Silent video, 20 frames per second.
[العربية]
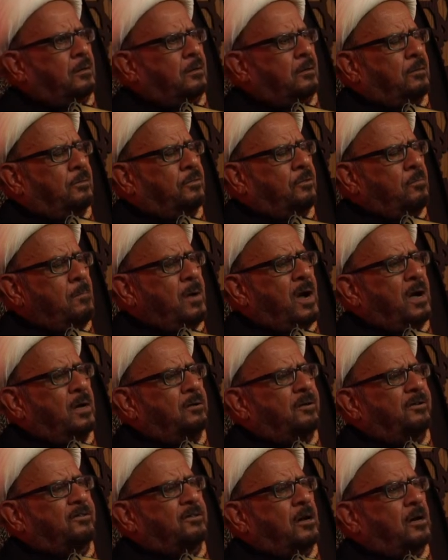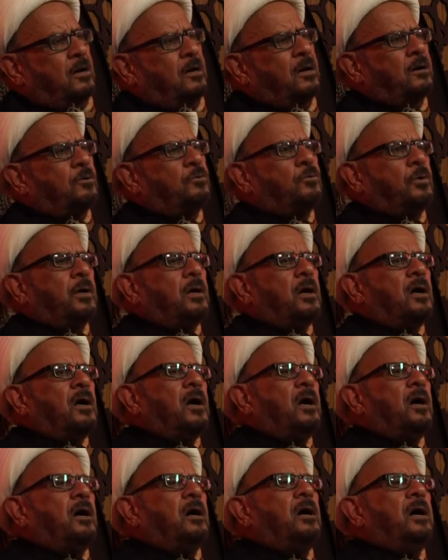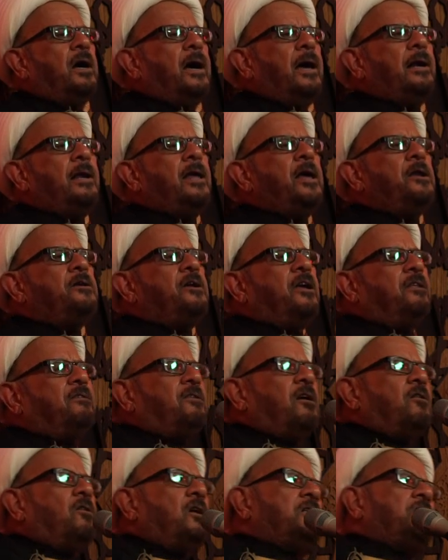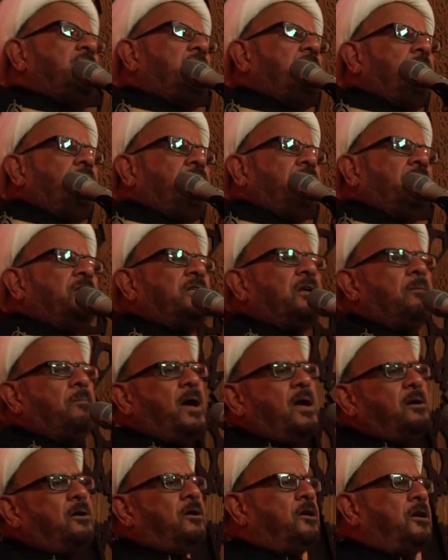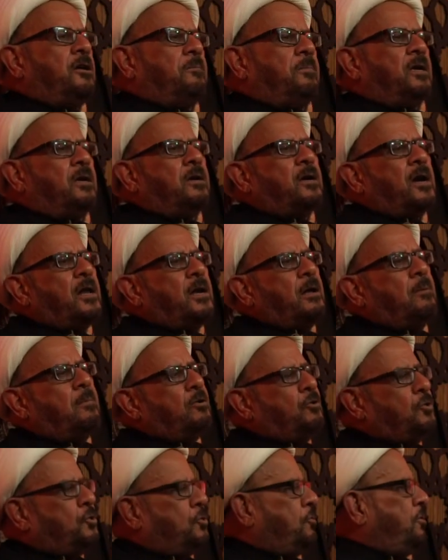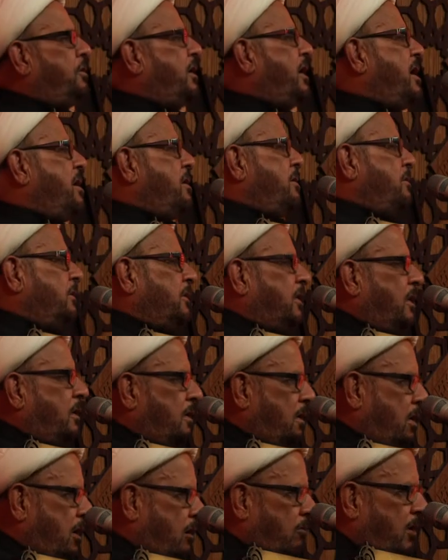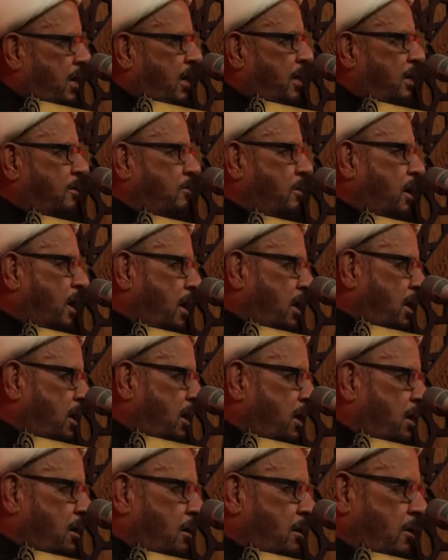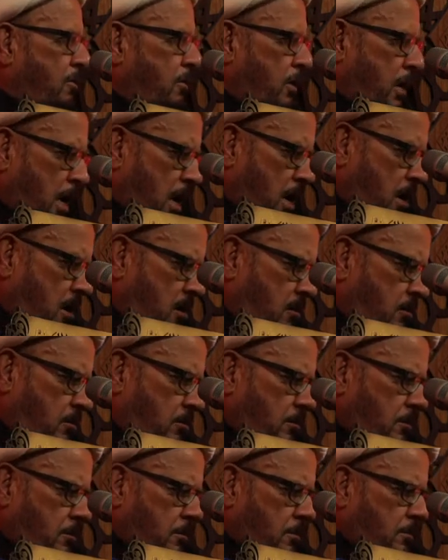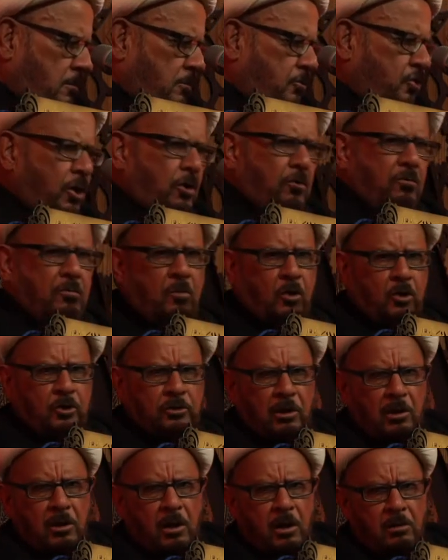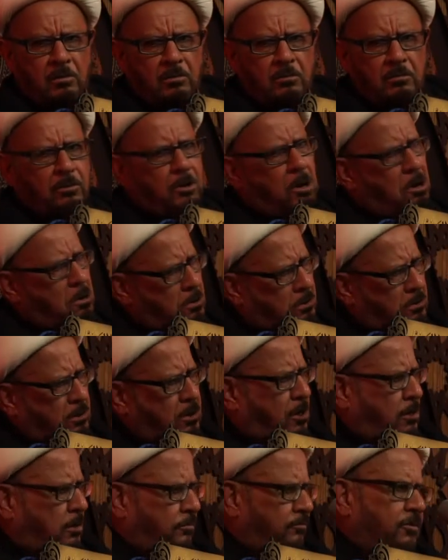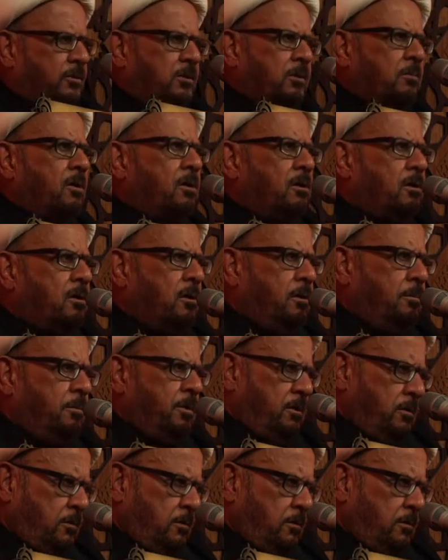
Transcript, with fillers: ثم أتطرق إلى هل أن التوسل في زمان النبي كان موجودا صلى الله عليه وآله أو لا شيء مخترع لا كان في زمان النبي